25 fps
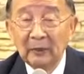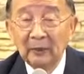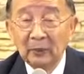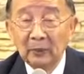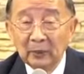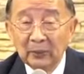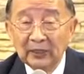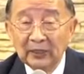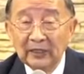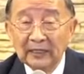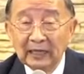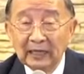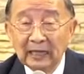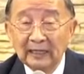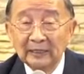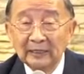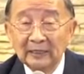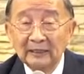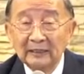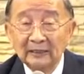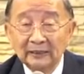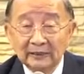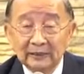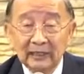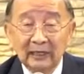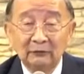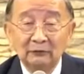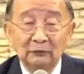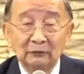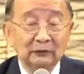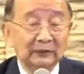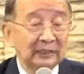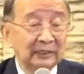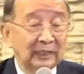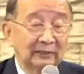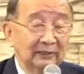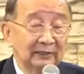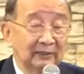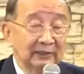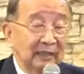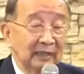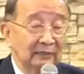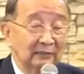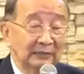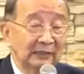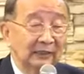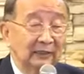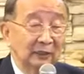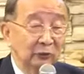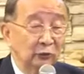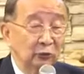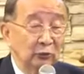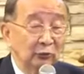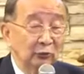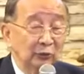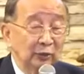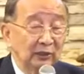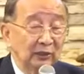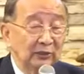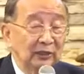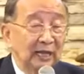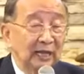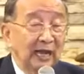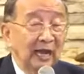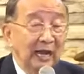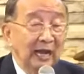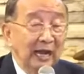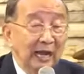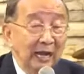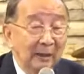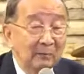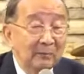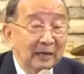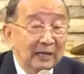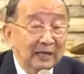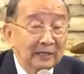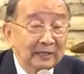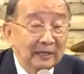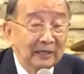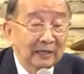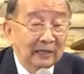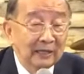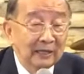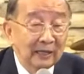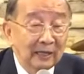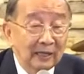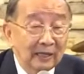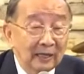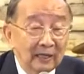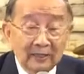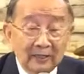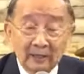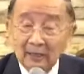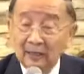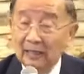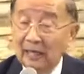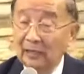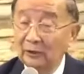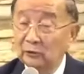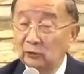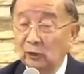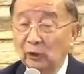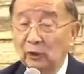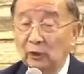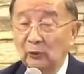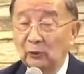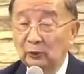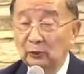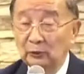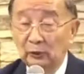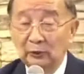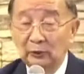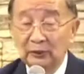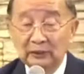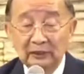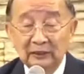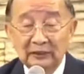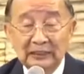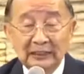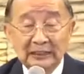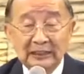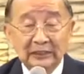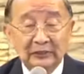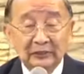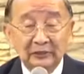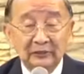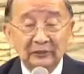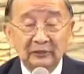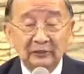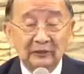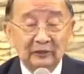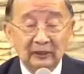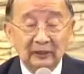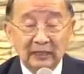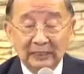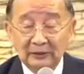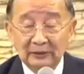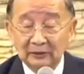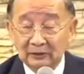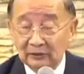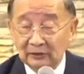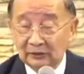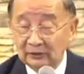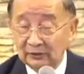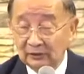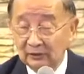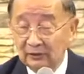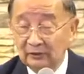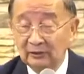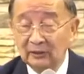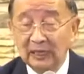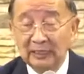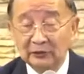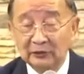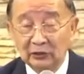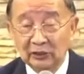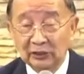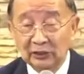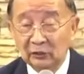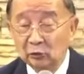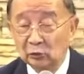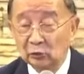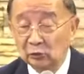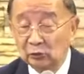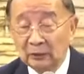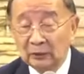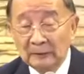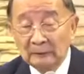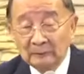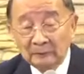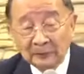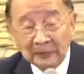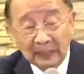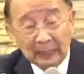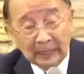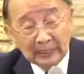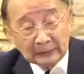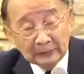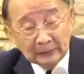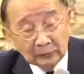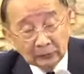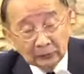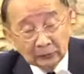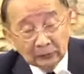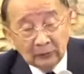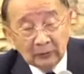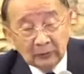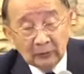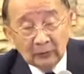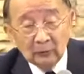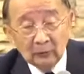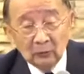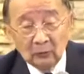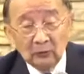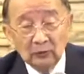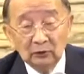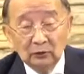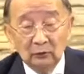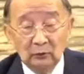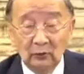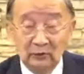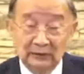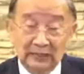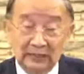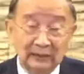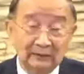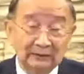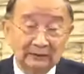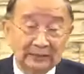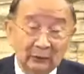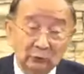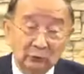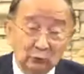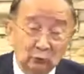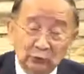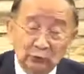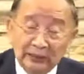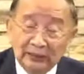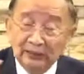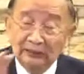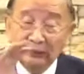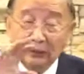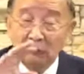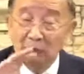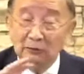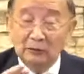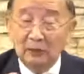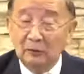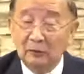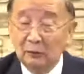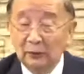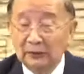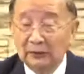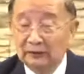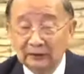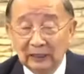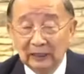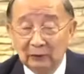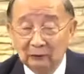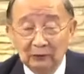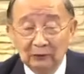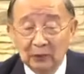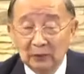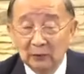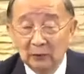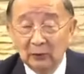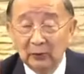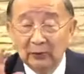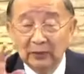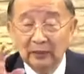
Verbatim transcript: 悔改，降服在上帝的主权下。阿门！啊，最后我用一个例子来来结束。啊，就是我我常在鼓励祷告会，祷告会。